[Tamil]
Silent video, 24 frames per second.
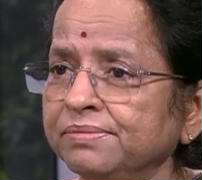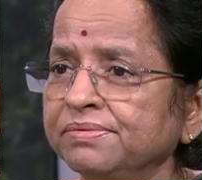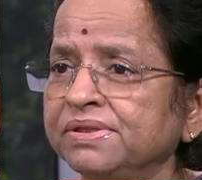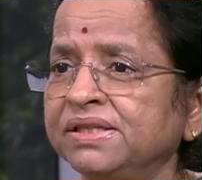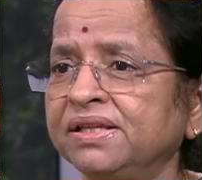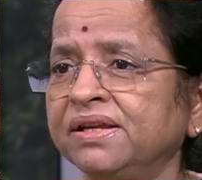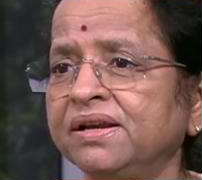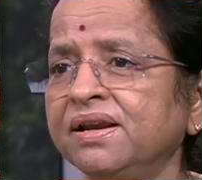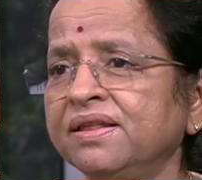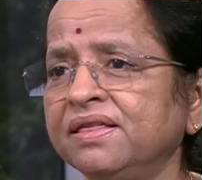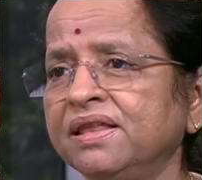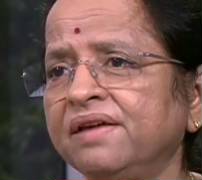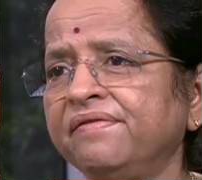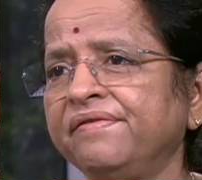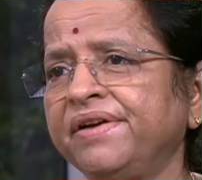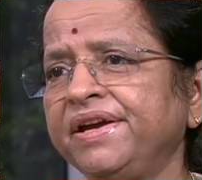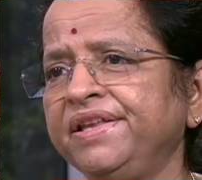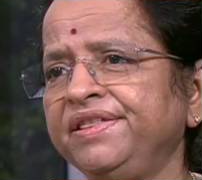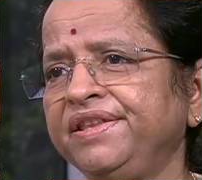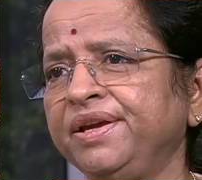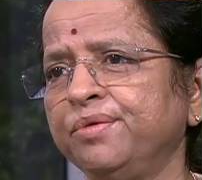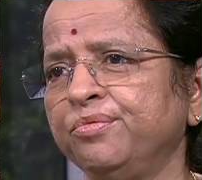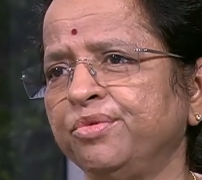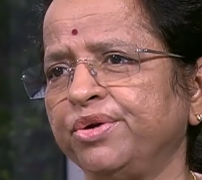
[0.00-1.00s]
சிறந்த
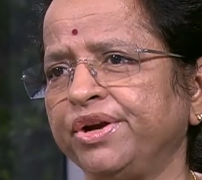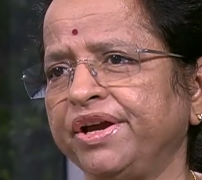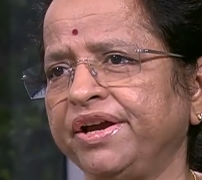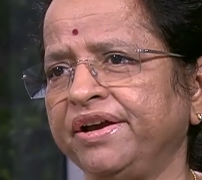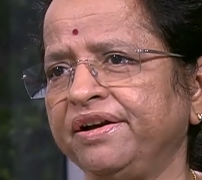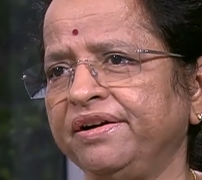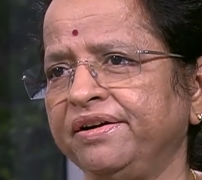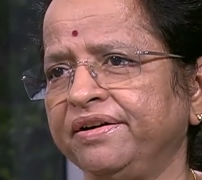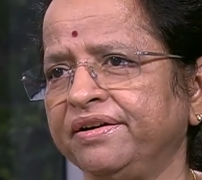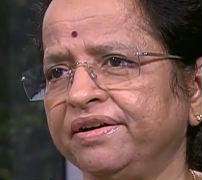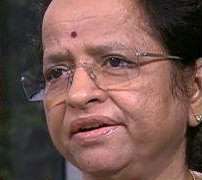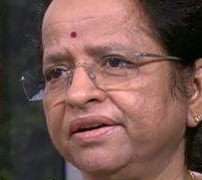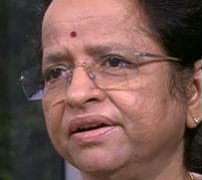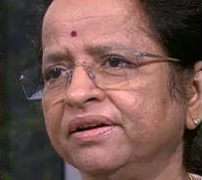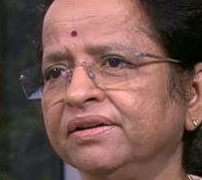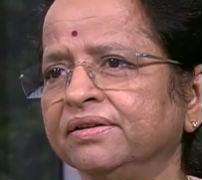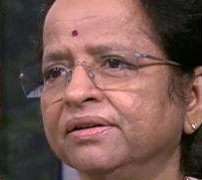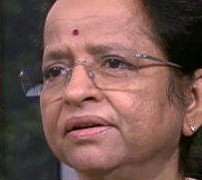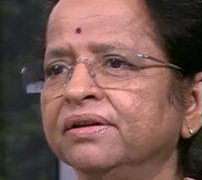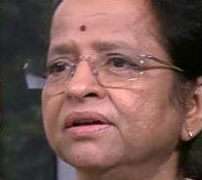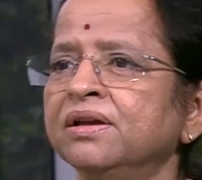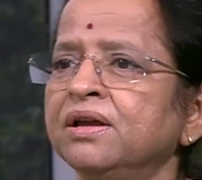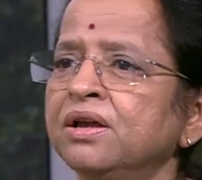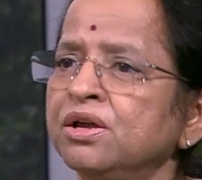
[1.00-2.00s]
வைத்திய முறைகள் இருக்கிறது
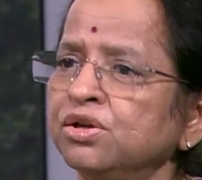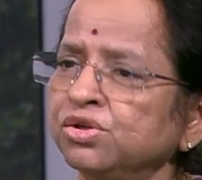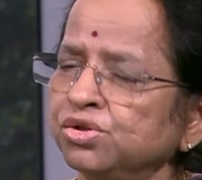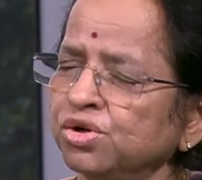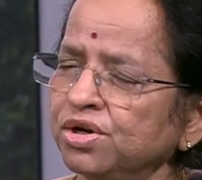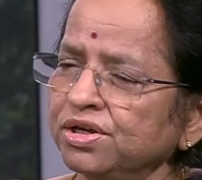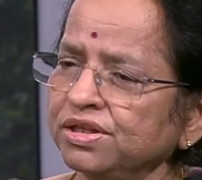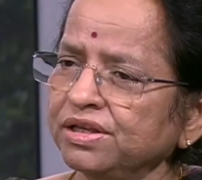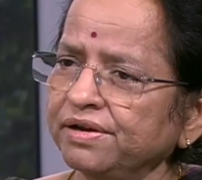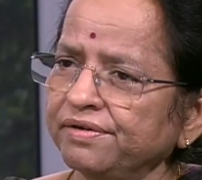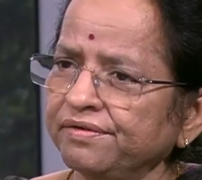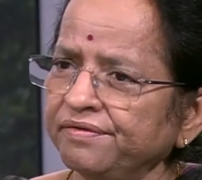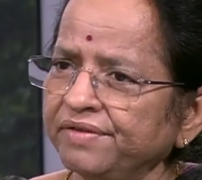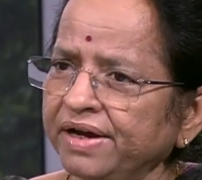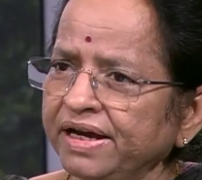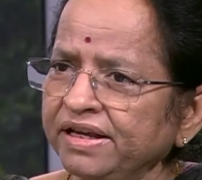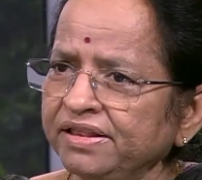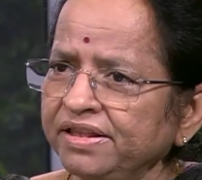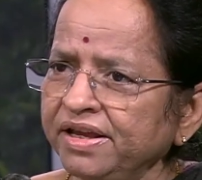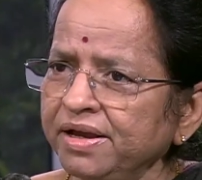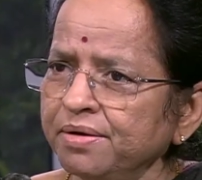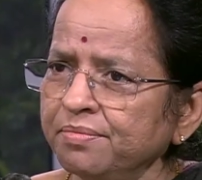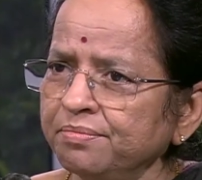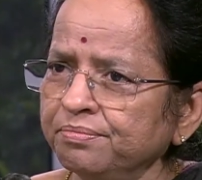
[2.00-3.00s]
ஸோ அந்த
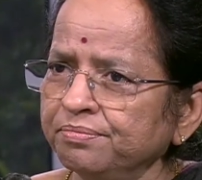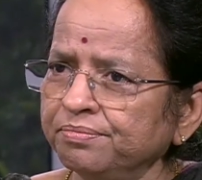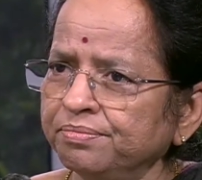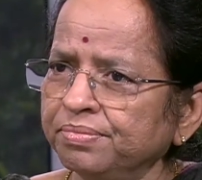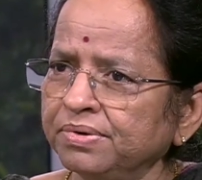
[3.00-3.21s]
வைத்தியம்